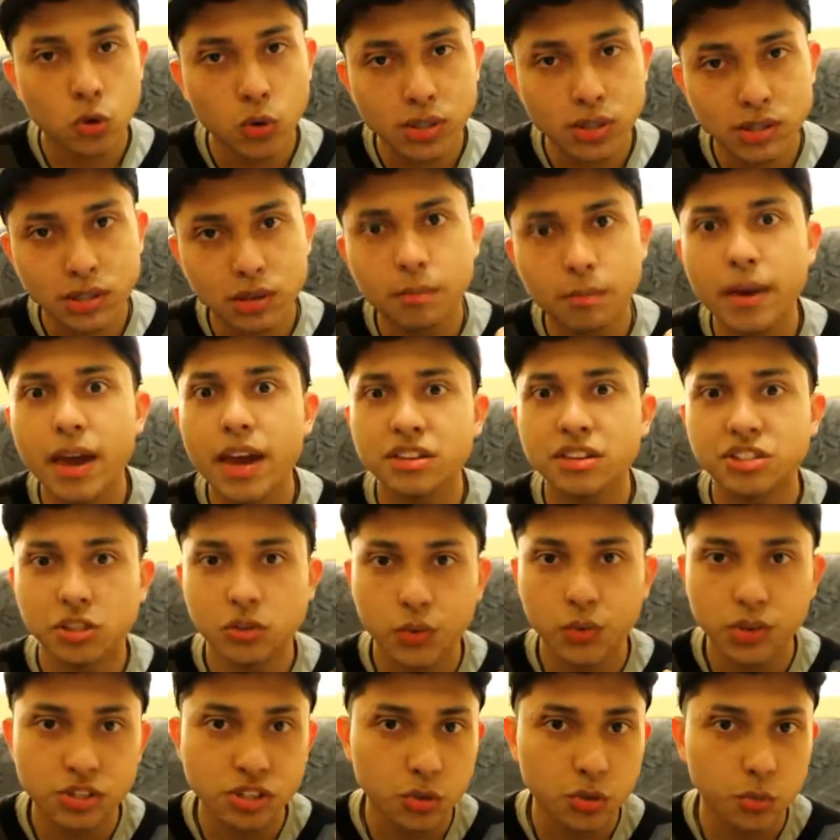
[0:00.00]
Pessoas que
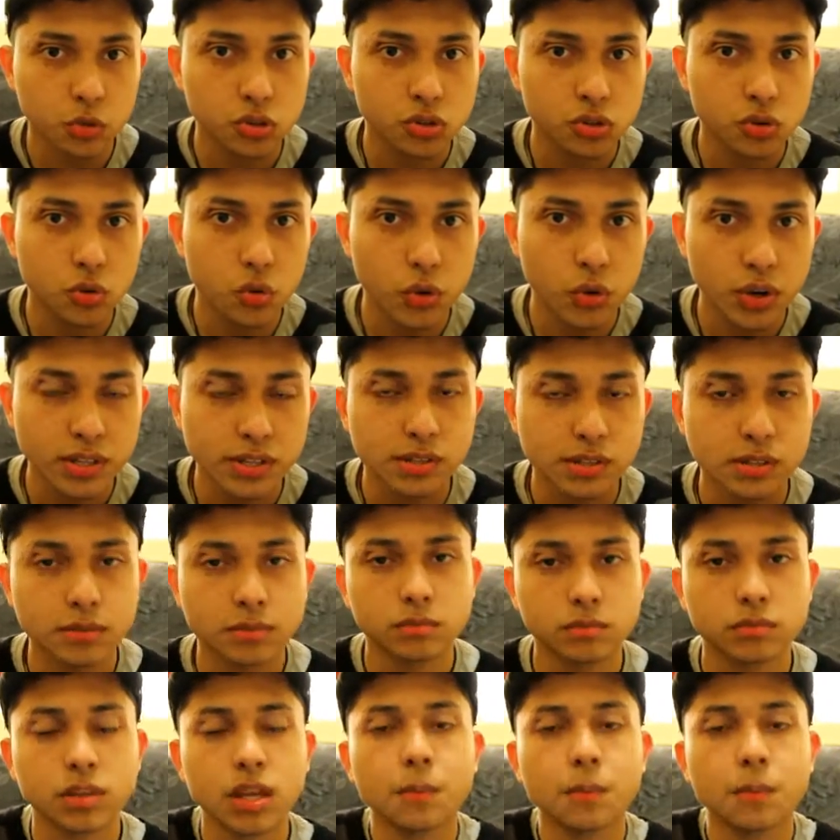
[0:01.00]
mexem com esse tipo de coisa,